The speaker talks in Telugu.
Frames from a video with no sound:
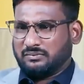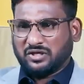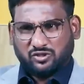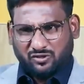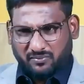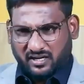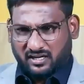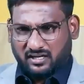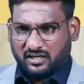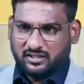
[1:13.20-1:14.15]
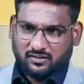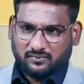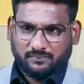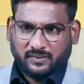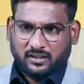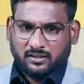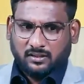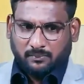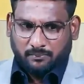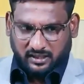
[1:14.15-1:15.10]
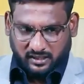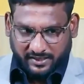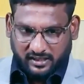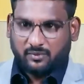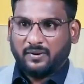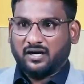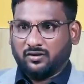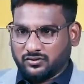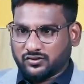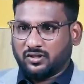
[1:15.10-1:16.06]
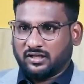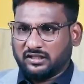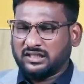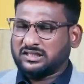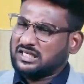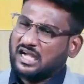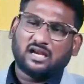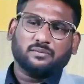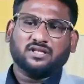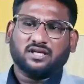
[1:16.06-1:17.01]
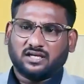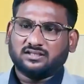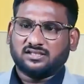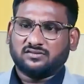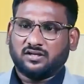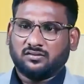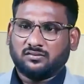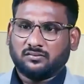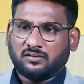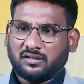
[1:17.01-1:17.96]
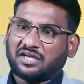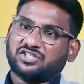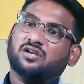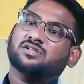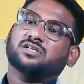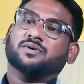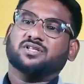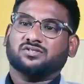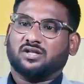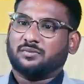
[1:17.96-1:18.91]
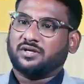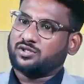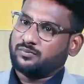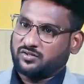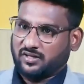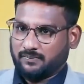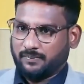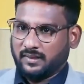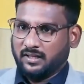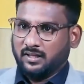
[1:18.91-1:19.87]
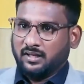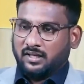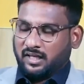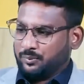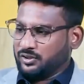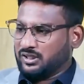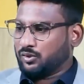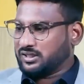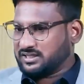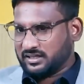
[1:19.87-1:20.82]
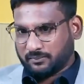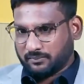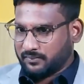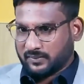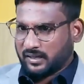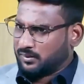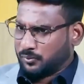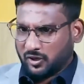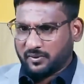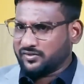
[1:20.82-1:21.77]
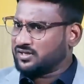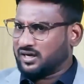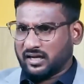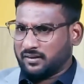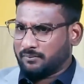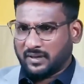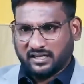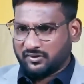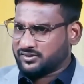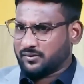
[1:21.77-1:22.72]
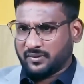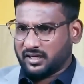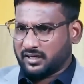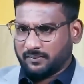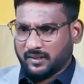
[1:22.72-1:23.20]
మష్రూమా అంటారు మన హైదరాబాద్లో చూసుకున్నట్లయితే చాలామంది అండి నాకు తెలిసిన వాళ్ళు లక్షల్లో సంపాదిస్తున్నారు మష్రూమ్ ద్వారా ఏముంది ఒక చిన్న పొలం అవసరంలా మట్టి అవసరంలా